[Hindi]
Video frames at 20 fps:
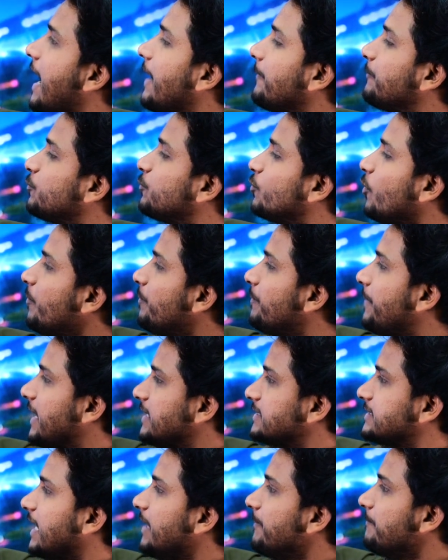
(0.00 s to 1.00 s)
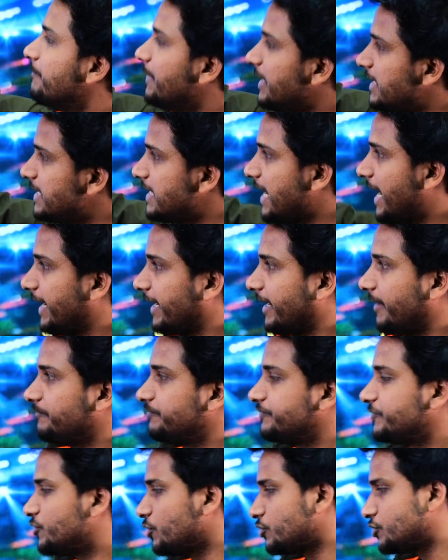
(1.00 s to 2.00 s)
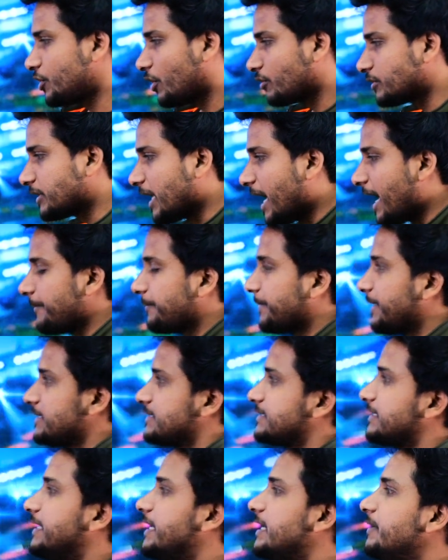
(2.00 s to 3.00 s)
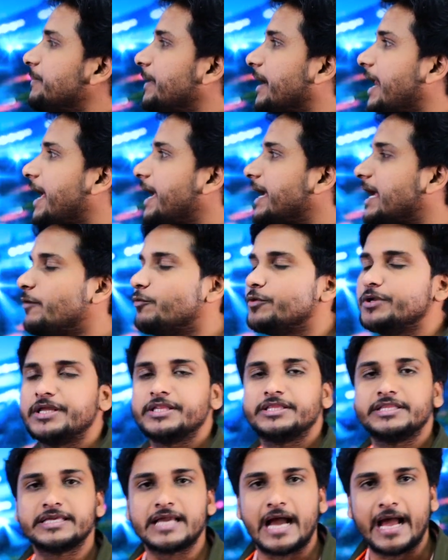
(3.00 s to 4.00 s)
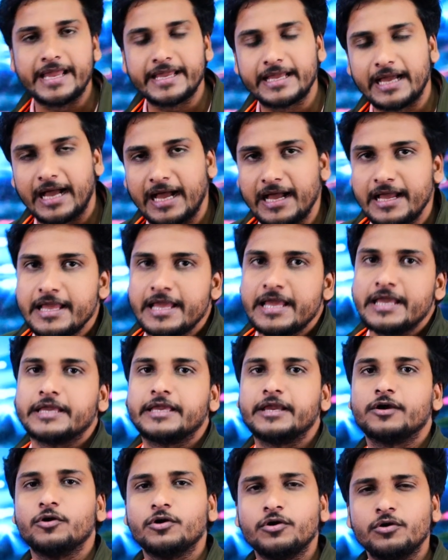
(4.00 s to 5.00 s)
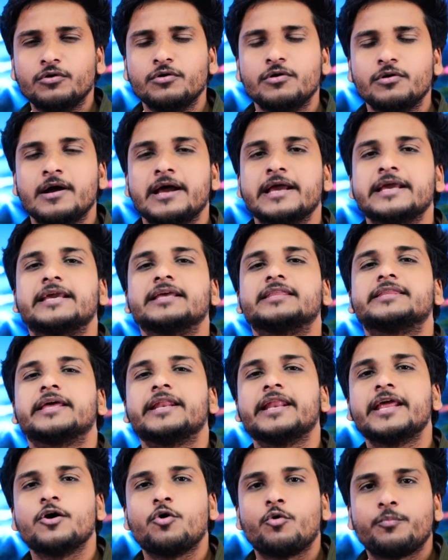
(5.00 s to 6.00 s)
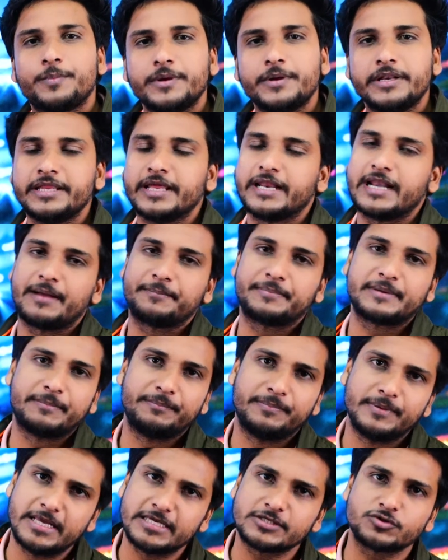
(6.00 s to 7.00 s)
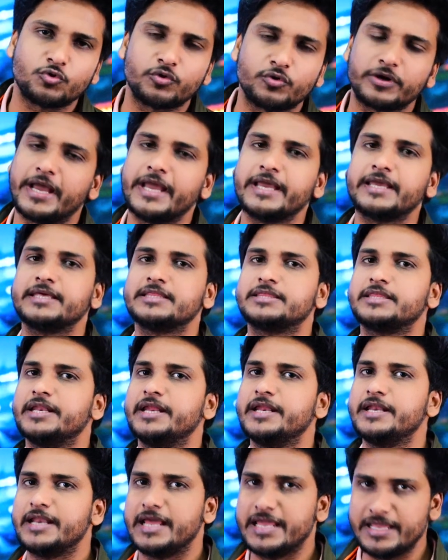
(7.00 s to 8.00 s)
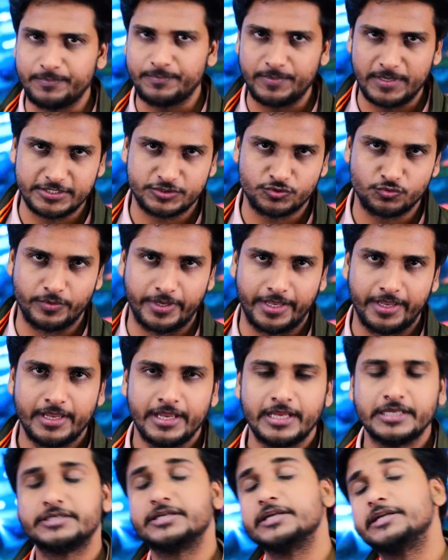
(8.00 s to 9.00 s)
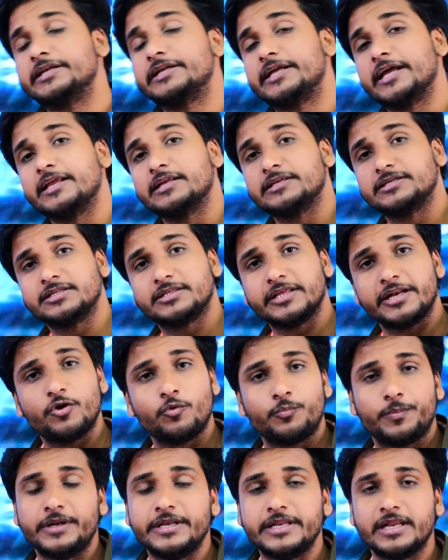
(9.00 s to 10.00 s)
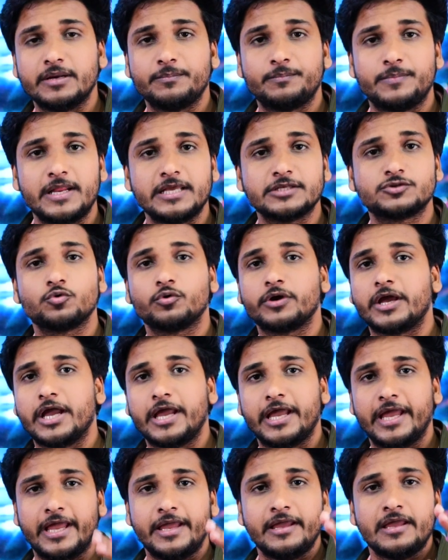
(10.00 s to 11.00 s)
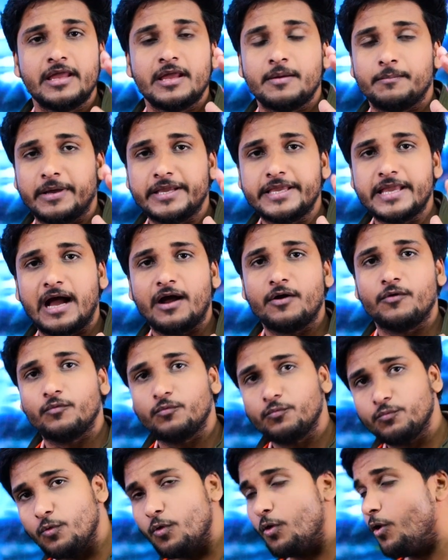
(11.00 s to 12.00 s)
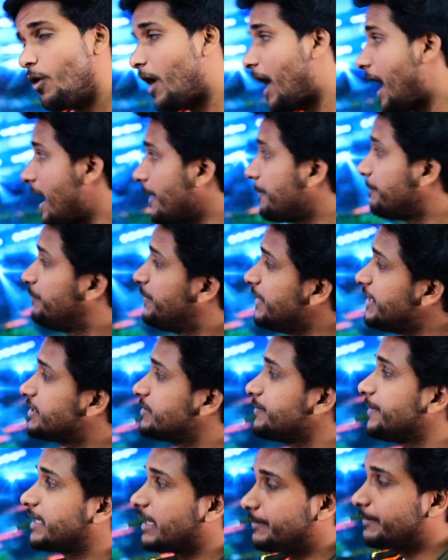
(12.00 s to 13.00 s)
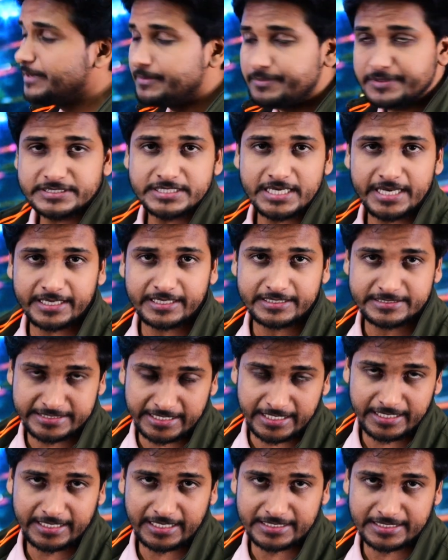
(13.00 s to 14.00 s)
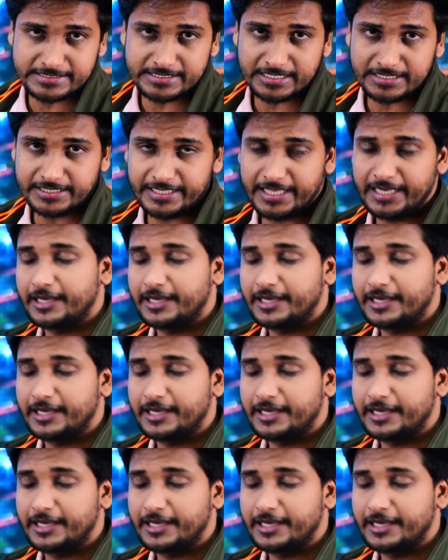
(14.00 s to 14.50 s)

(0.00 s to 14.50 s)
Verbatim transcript: आपको पैसा मिल जाएगा जो चौथा आपके स्क्रीन पर आएगा वो ये दिखाएगा कि गुरु कितने ओपिनियन आपके प्लेस हो गए हैं कितने नहीं प्लेस हुए हैं जिनके जितने ओपिनियन प्लेस हो गए हैं भैया वो आप बीच में कभी भी सिलेक्ट सेल कर सकते हैं